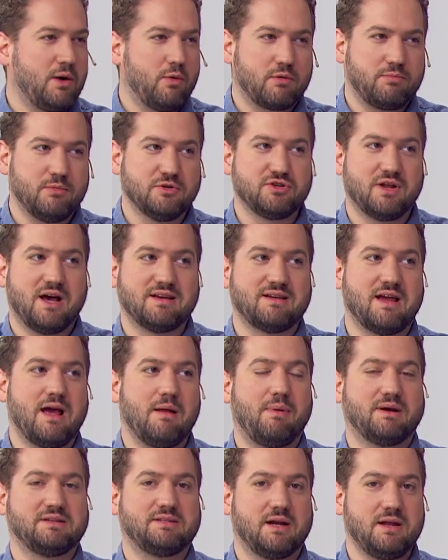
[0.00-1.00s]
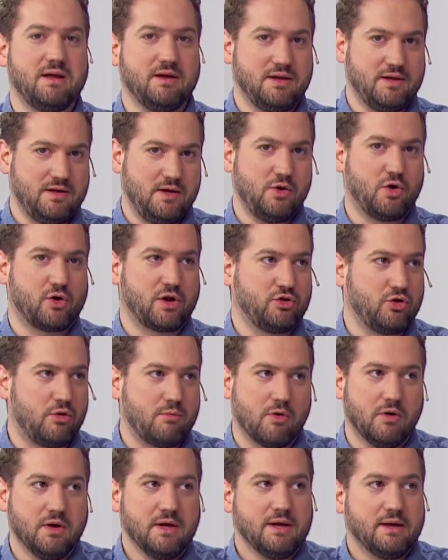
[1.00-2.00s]
Vos mencionabas ahí al pasar y lo
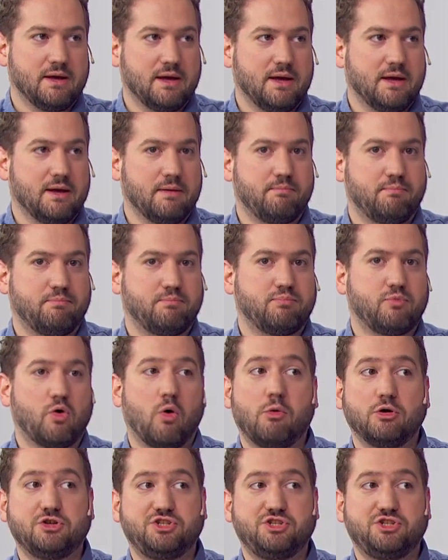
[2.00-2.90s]
retomo cómo